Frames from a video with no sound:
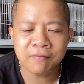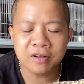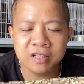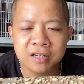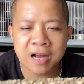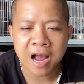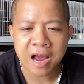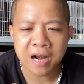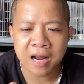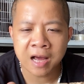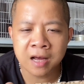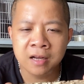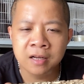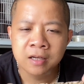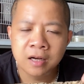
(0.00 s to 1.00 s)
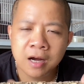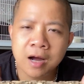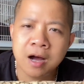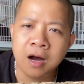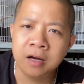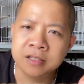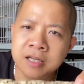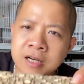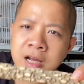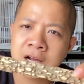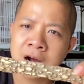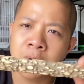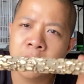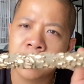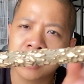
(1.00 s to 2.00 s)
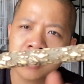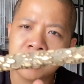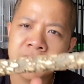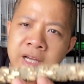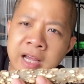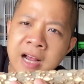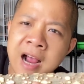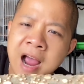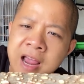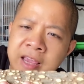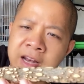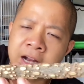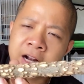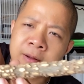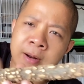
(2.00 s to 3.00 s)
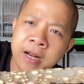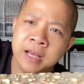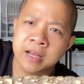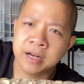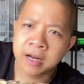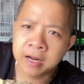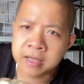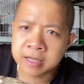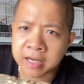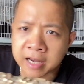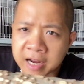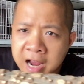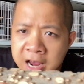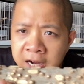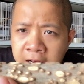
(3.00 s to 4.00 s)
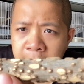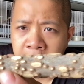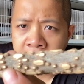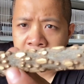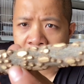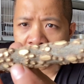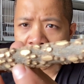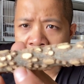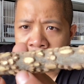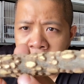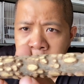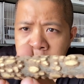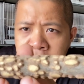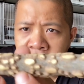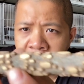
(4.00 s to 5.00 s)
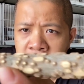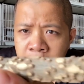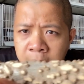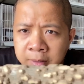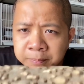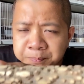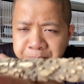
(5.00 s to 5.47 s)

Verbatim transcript: Và thứ hai là à, ở trên cái cầu này nó có những cái gai như này, này các bác này, đây những cái gai này các bác này, à, anh em nhìn kỹ các bác